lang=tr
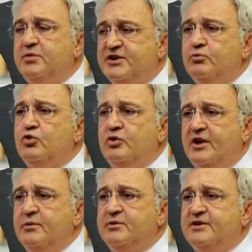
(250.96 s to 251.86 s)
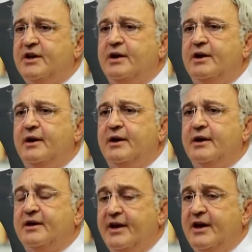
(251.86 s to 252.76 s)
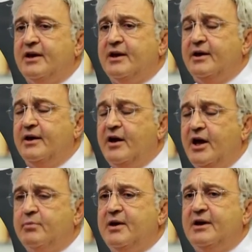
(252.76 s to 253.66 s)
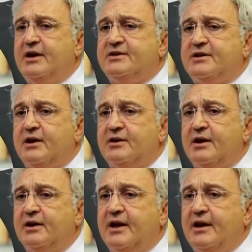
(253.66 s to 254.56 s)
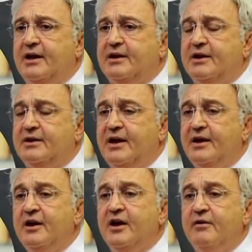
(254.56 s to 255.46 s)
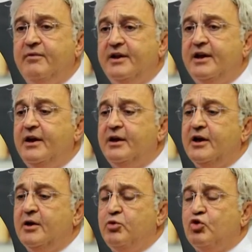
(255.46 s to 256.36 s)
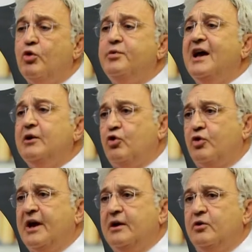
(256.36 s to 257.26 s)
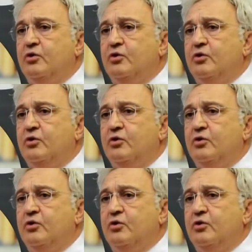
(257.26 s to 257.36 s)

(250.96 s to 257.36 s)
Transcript: Bizim ürünlerimiz de e, gerek e, herbal ekstraklardan elde edilen ve de e, mikrobiyal kökenli